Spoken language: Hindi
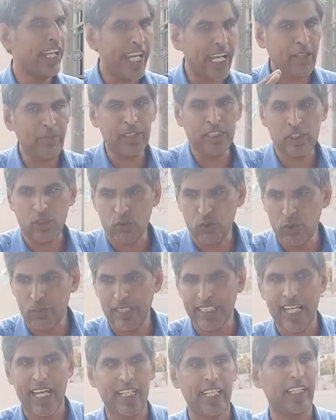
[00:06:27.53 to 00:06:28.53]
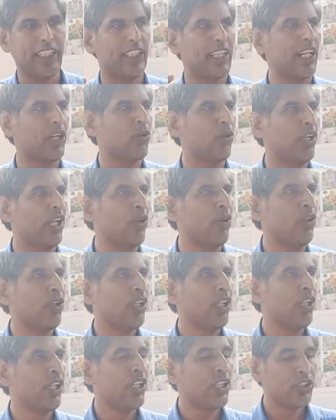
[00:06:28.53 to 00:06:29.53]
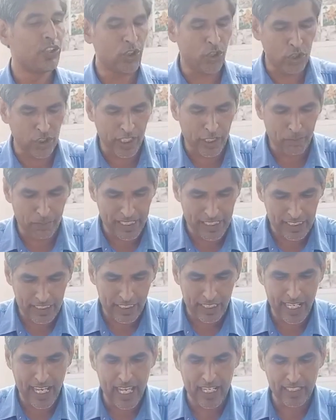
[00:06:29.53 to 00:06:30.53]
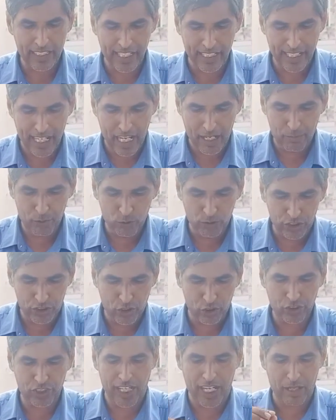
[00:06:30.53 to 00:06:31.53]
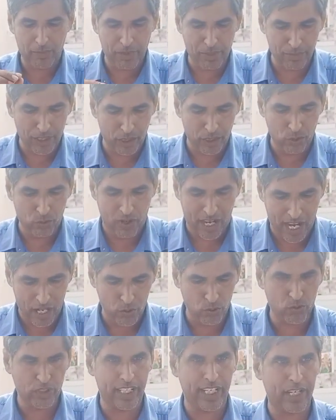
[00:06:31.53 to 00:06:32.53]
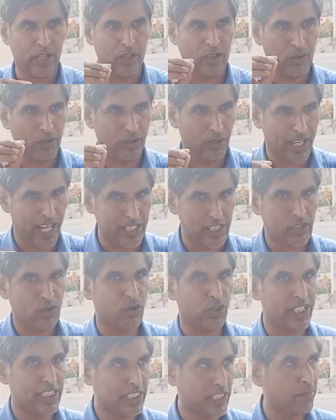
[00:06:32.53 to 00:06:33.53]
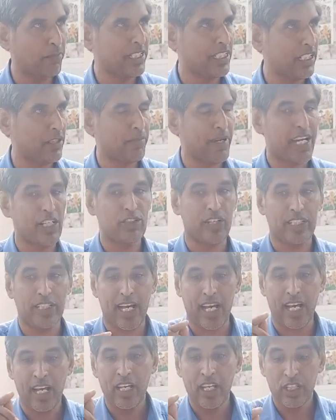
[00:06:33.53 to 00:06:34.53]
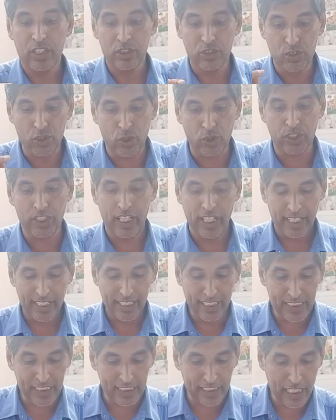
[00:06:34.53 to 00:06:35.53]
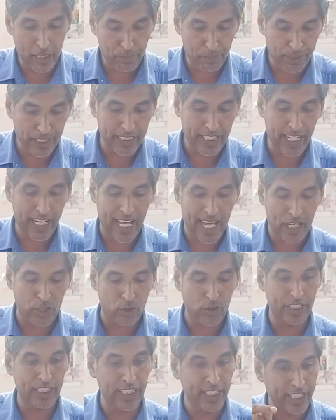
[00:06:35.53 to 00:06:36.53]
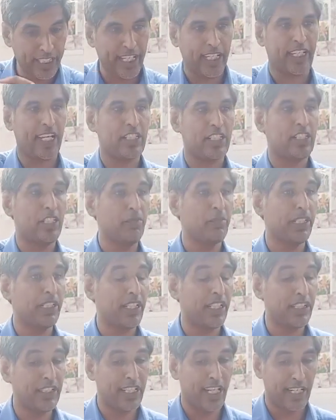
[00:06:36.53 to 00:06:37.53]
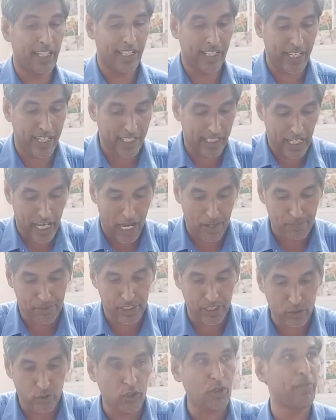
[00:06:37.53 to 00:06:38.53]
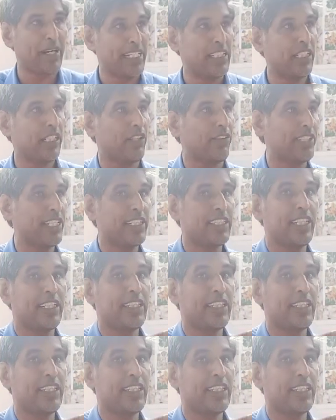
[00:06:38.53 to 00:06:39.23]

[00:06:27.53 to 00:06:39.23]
एक भी स्कूल बता दे कितना खोले चौधरी बंसीलाल के टाइम उन्नीस में लोहारू के गर्ल्स कॉलेज का बजट पास हुआ था जो इस जेपी दलाल और इन्हीं के कृषि मंत्री धनखड़ की आपसी गुटबाजी की वजह